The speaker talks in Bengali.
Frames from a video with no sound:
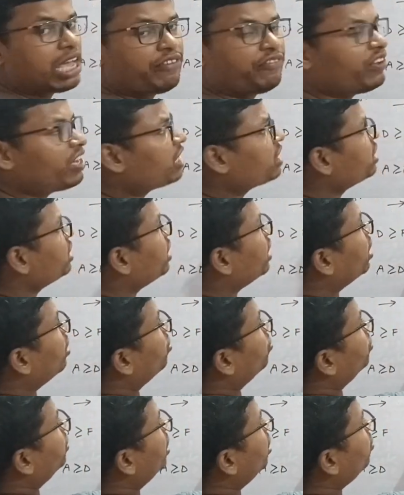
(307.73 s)
এফে আসতে গেল
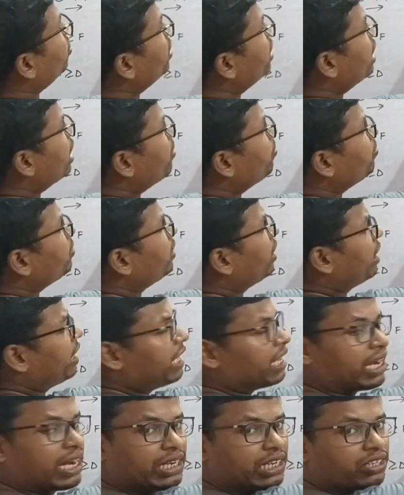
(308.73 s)
দেখো এফটা
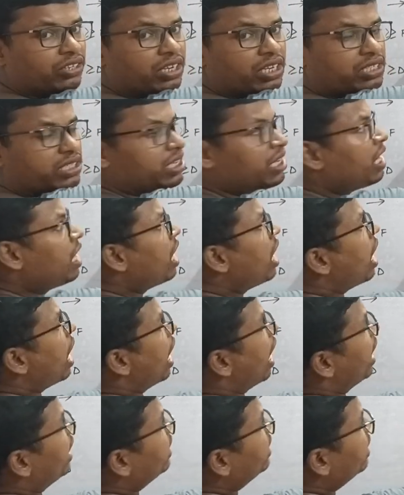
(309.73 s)
এখানে রয়েছে
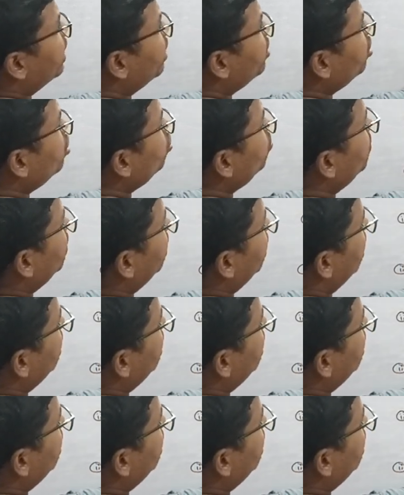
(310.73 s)
আই থেকে যদি তোমাকে